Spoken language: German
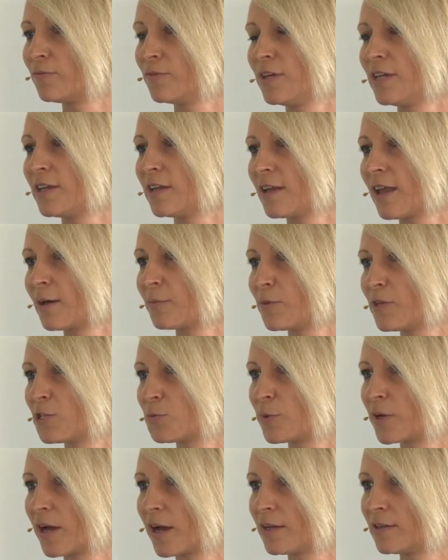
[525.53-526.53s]
jeder
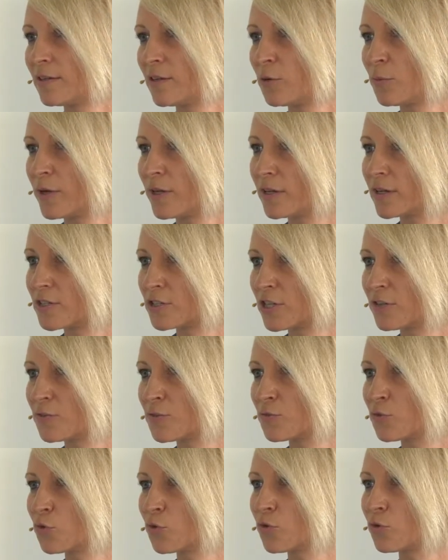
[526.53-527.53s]
namentlich bekannt, auch bei der
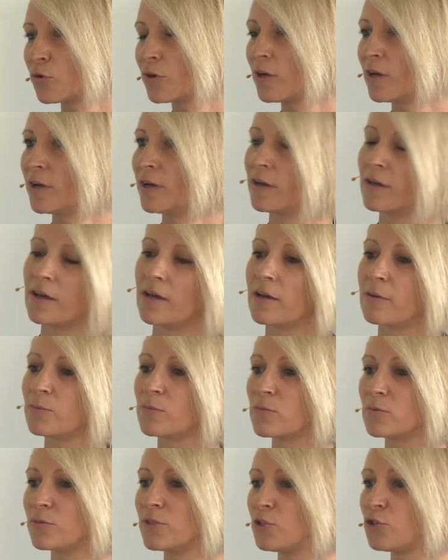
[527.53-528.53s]
Geschäftsführung.
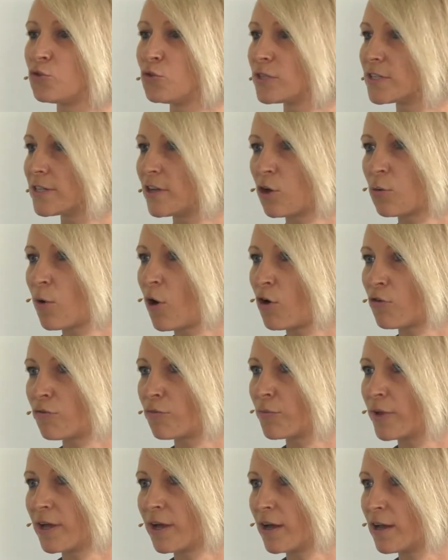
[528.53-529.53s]
Ähm, die Türen sind auch immer
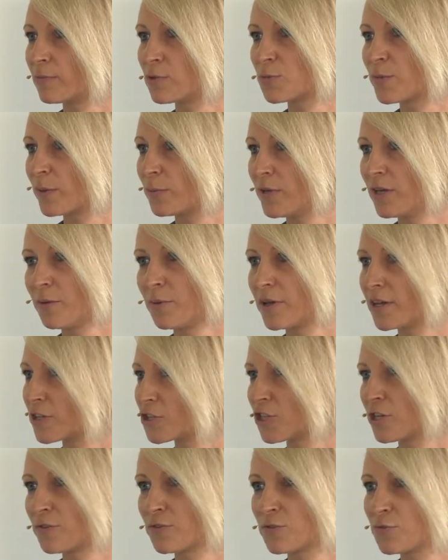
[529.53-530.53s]
offen, egal ob es bei mir, bei der
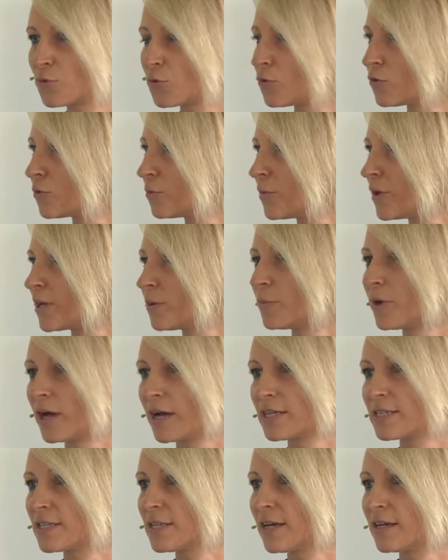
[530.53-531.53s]
Geschäftsführung, bei den
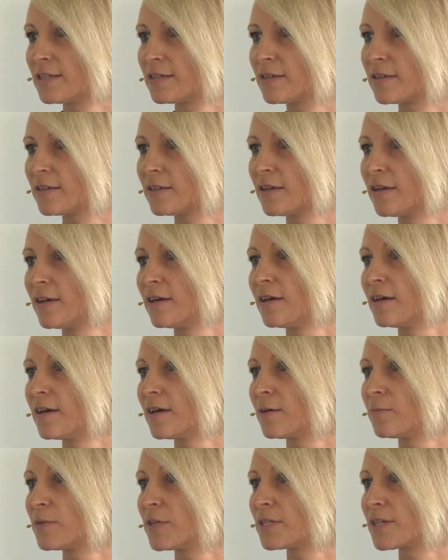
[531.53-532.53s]
Bereichsleitern.
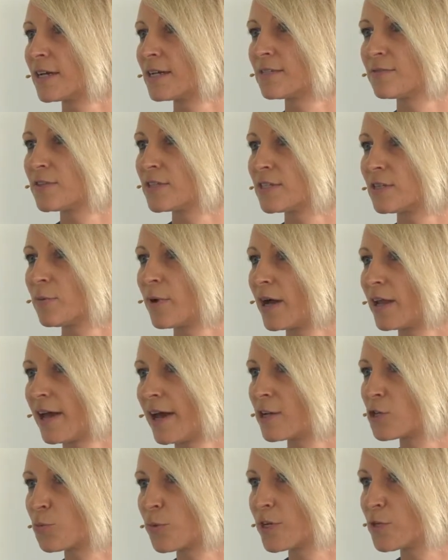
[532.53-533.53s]
Ähm, das heißt, wir sind immer
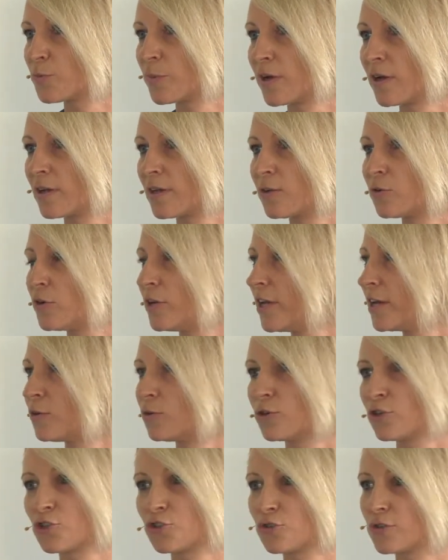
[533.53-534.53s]
alle ansprechbar, die Kollegen
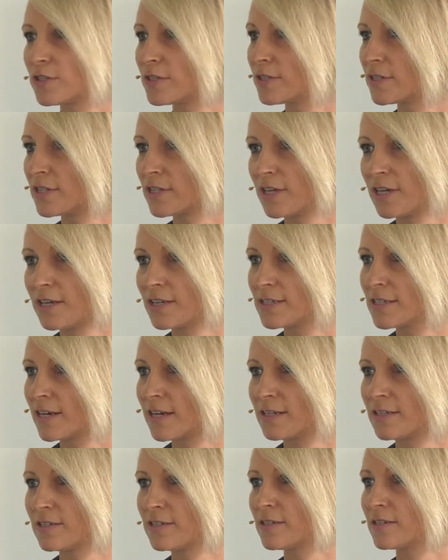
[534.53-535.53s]
unterstützen sich
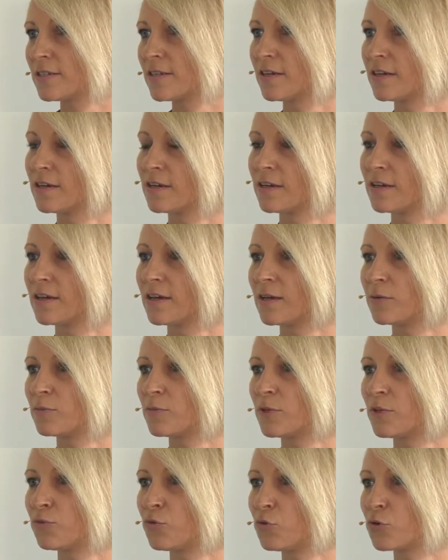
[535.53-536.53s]
gegenseitig,
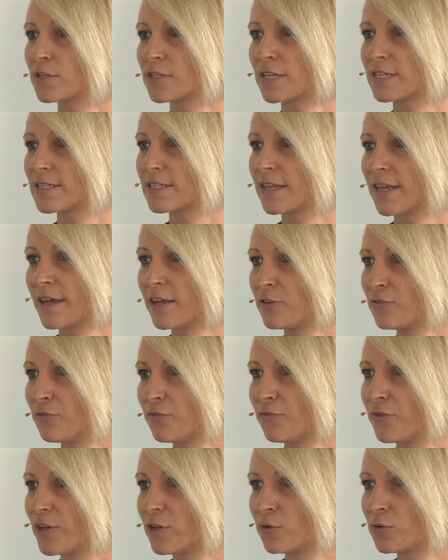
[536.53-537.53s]
ähm, die Vorgesetzten
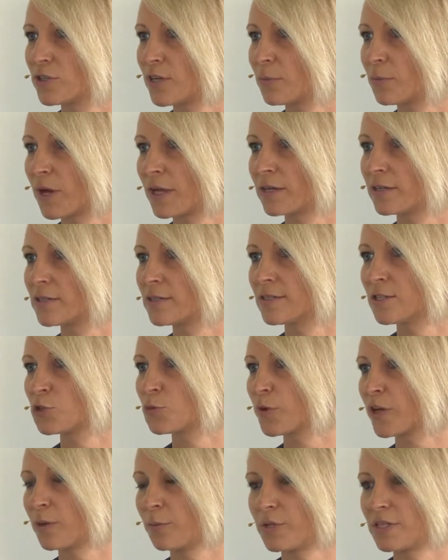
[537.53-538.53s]
helfen, wenn Not am Mann ist, die
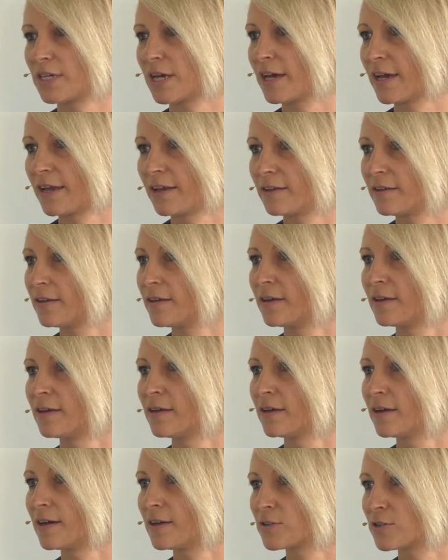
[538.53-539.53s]
springen mit ein.
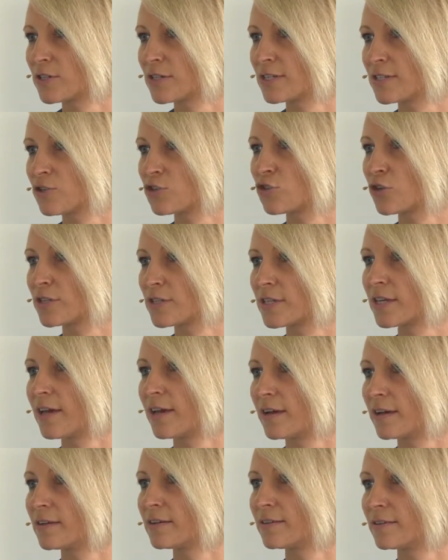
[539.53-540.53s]
Also das ist schon
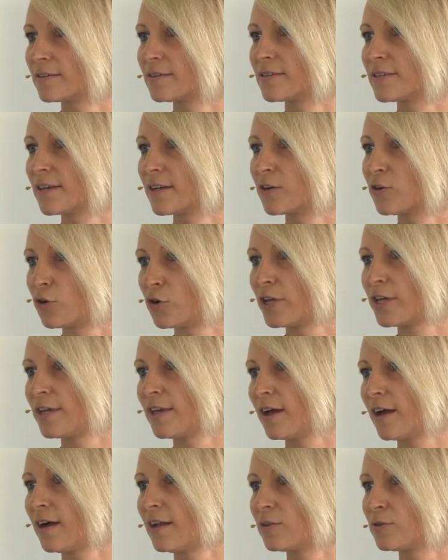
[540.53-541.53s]
sehr, sehr
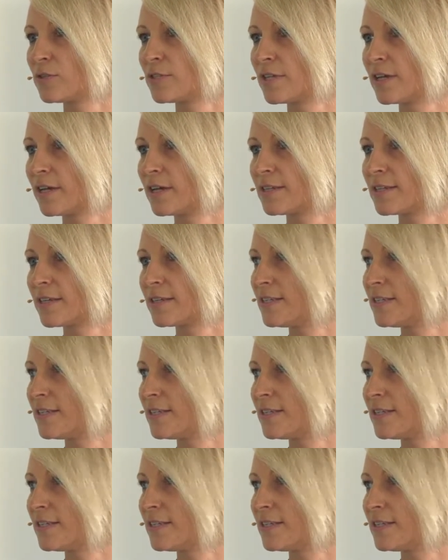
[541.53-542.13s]
kollegial und sehr, sehr